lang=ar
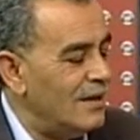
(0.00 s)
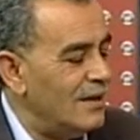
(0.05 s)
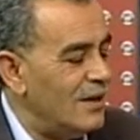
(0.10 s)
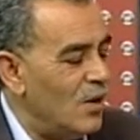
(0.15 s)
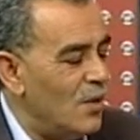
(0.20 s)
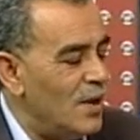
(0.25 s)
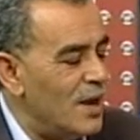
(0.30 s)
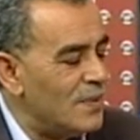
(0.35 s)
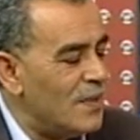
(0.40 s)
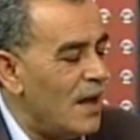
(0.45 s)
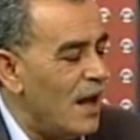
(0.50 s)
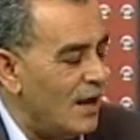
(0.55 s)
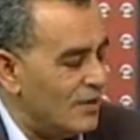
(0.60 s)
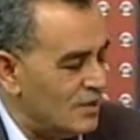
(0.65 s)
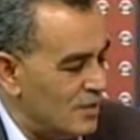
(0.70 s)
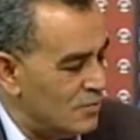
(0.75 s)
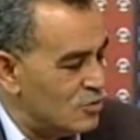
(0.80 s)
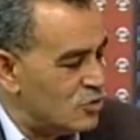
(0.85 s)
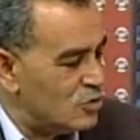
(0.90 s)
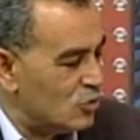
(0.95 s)
ماشي هو يضعها
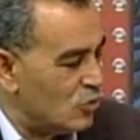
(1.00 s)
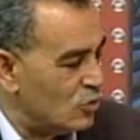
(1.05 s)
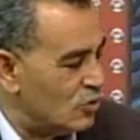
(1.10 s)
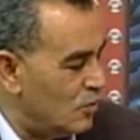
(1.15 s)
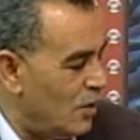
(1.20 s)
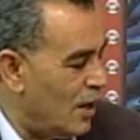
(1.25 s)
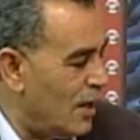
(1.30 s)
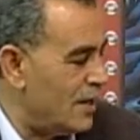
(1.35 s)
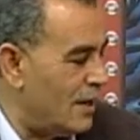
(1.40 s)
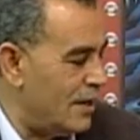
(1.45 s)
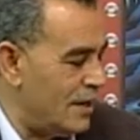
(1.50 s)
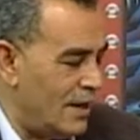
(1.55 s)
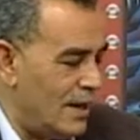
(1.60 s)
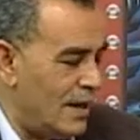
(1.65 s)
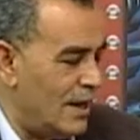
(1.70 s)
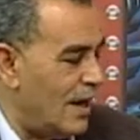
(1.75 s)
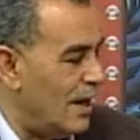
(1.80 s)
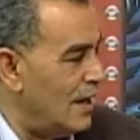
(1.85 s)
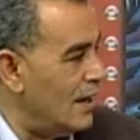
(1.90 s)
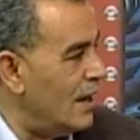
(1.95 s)
ضمن شروط هكذا
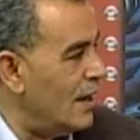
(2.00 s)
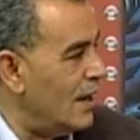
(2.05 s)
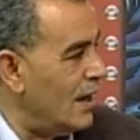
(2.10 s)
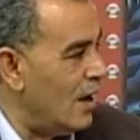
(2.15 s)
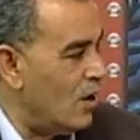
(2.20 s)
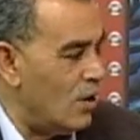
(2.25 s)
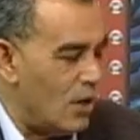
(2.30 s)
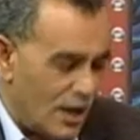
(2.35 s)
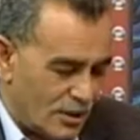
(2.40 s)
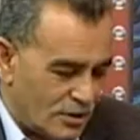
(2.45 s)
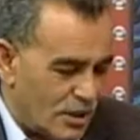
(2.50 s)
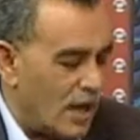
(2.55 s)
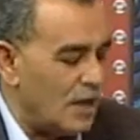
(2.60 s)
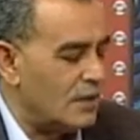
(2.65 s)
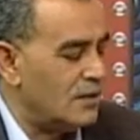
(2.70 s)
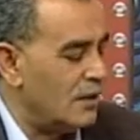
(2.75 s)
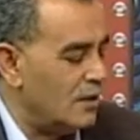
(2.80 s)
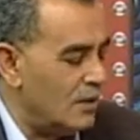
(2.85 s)
فهمت انا هو لا يضعها